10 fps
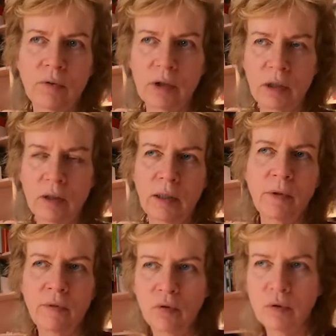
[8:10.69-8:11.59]
wird es nicht mehr
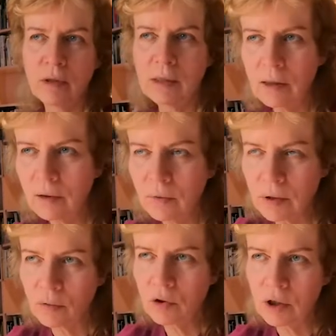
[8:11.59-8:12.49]
fokussiert, wird
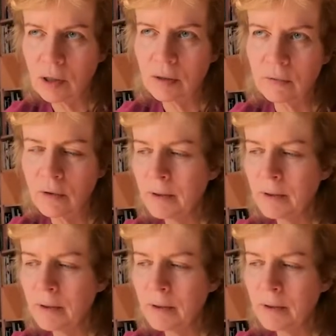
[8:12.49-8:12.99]
es unscharf.